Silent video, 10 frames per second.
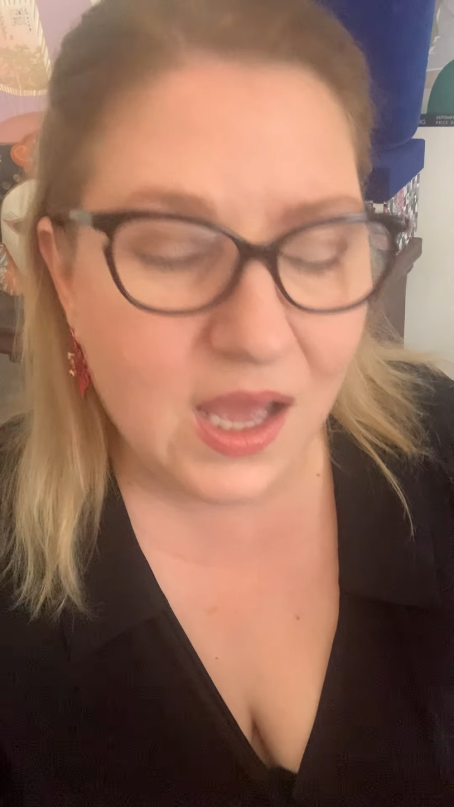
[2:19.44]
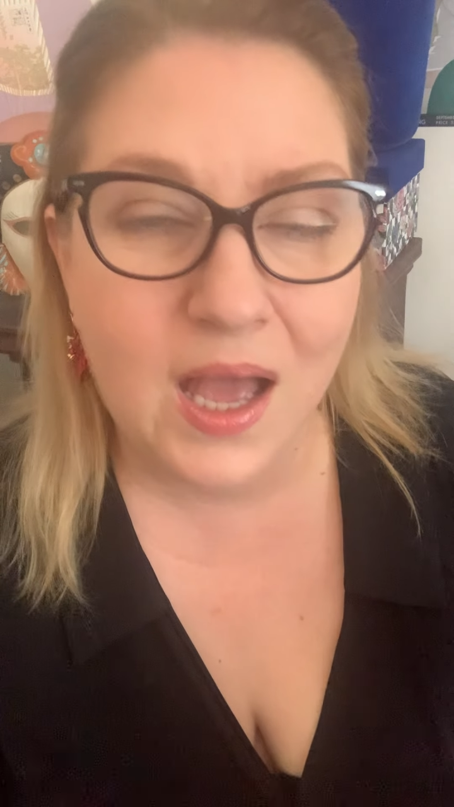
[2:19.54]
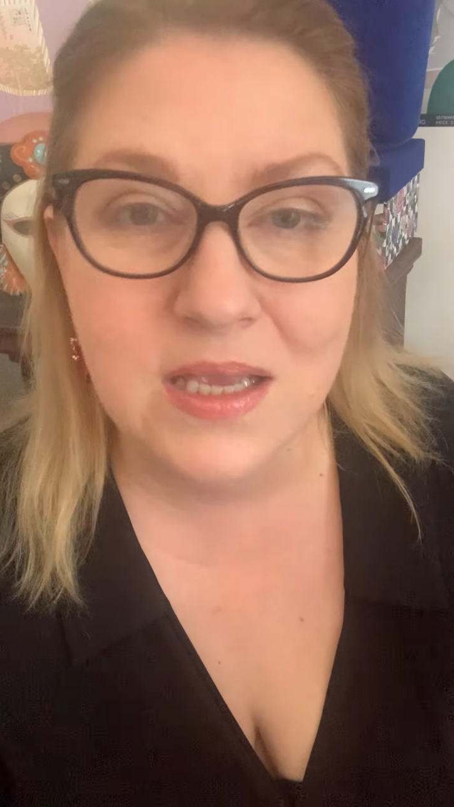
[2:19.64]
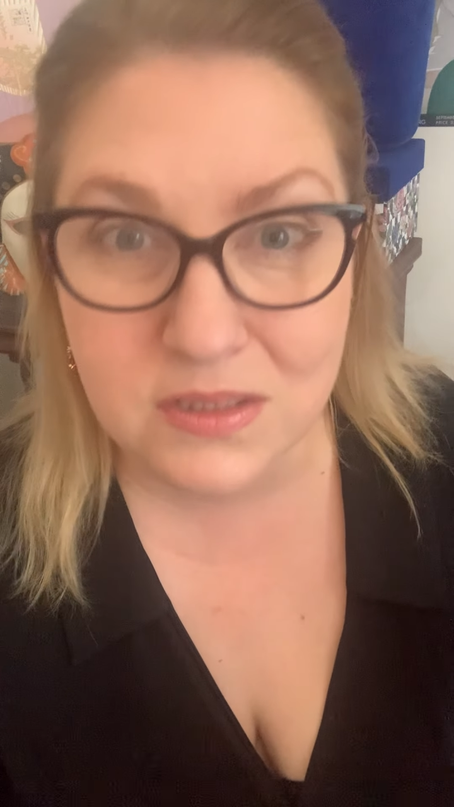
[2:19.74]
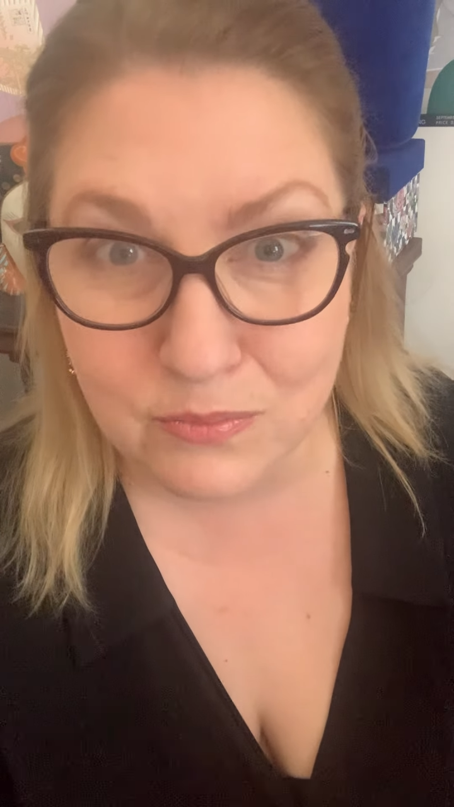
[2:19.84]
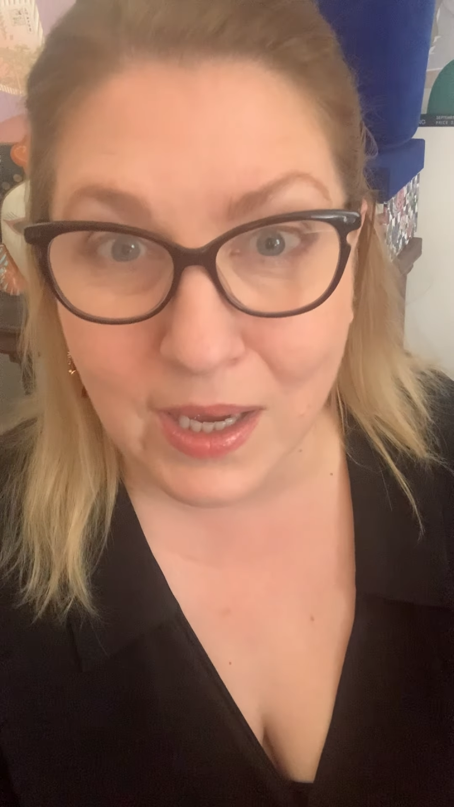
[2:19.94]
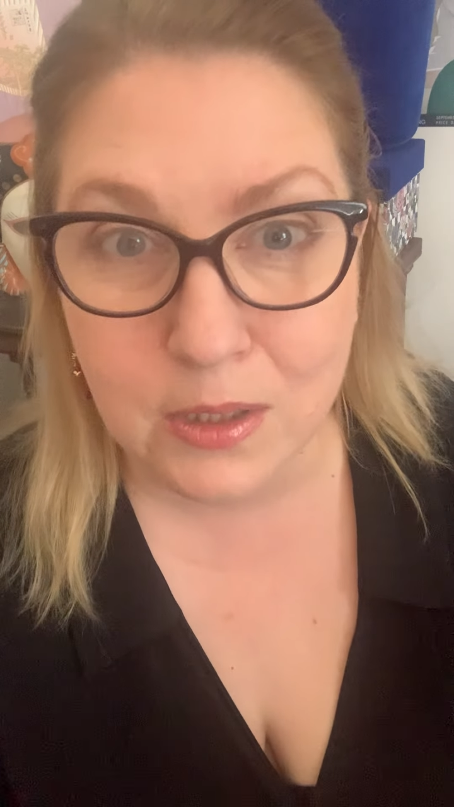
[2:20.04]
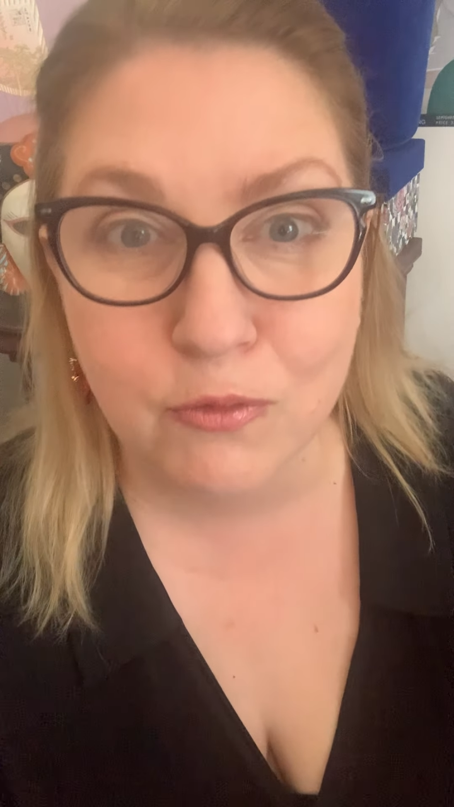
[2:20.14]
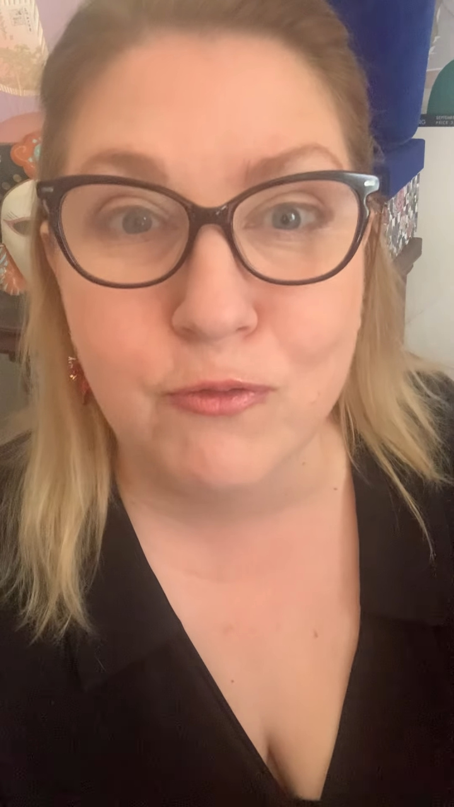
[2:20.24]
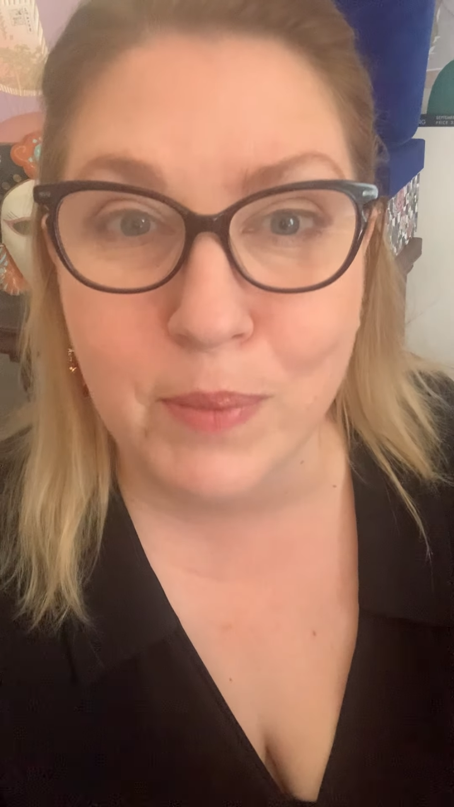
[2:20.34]
a
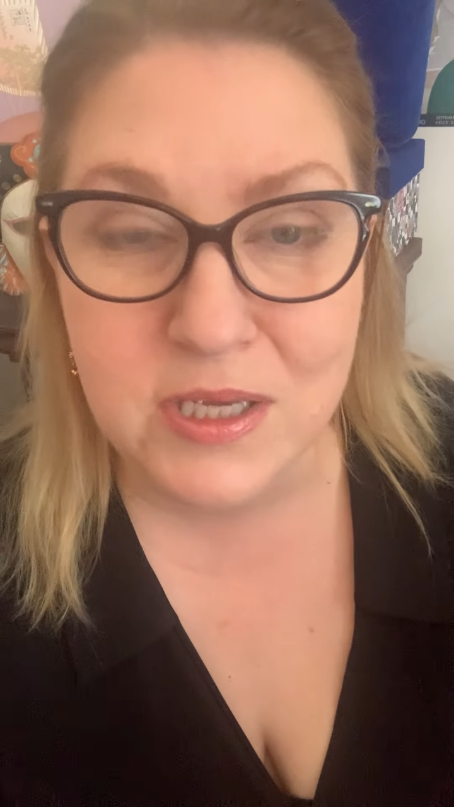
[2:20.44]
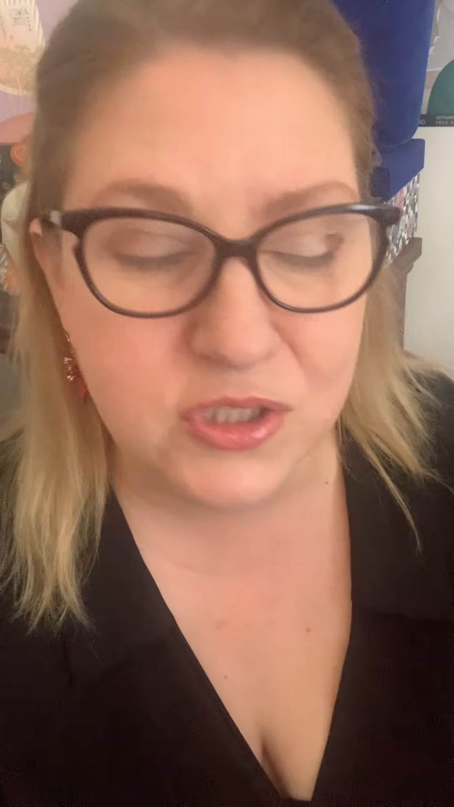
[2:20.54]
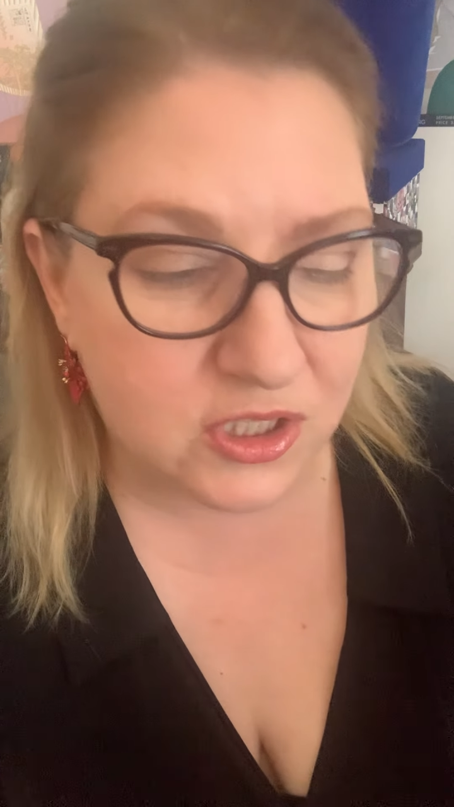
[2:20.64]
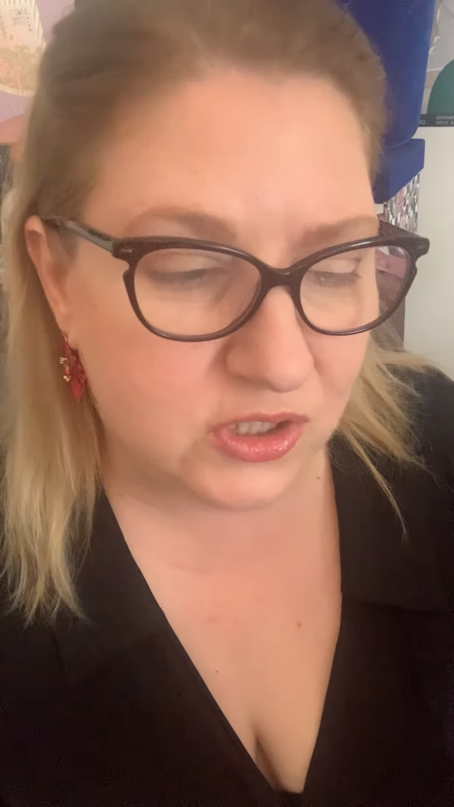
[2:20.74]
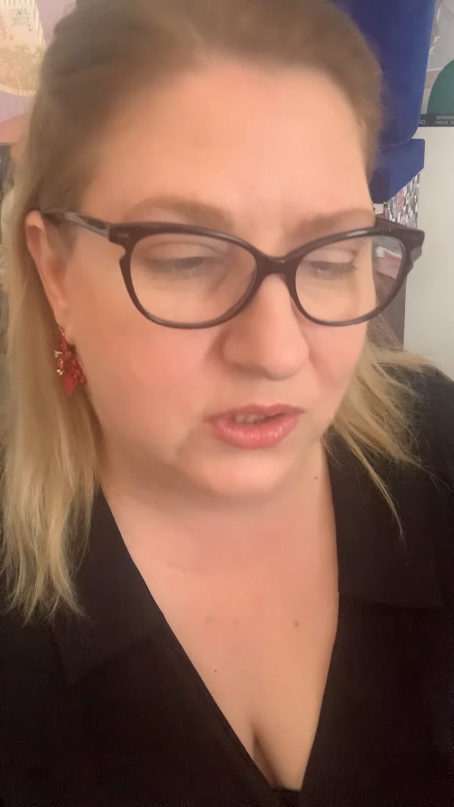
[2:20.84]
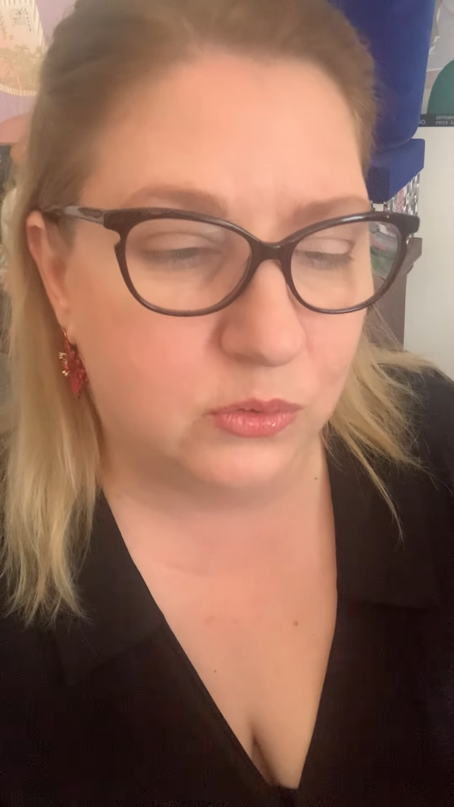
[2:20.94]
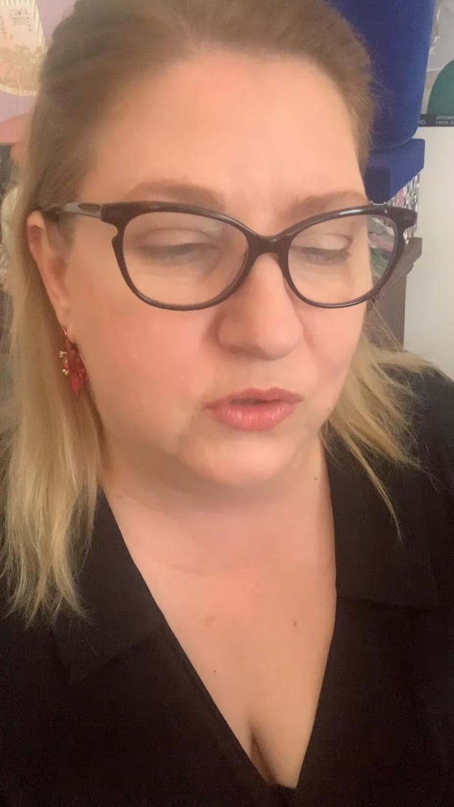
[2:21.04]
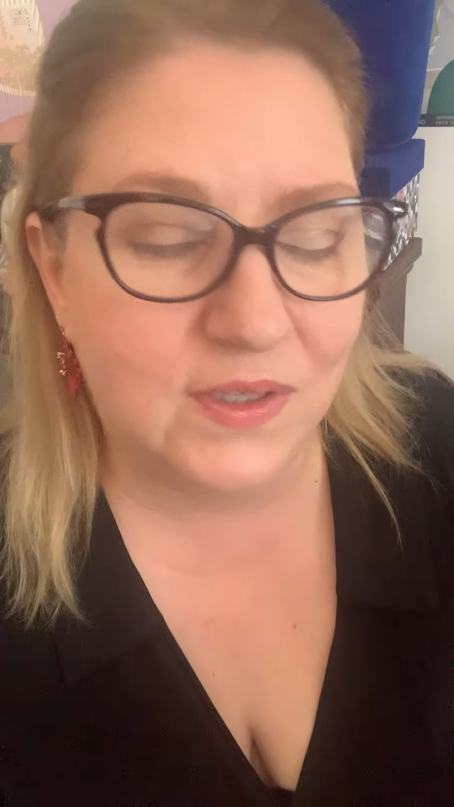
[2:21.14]
zmarł w październiku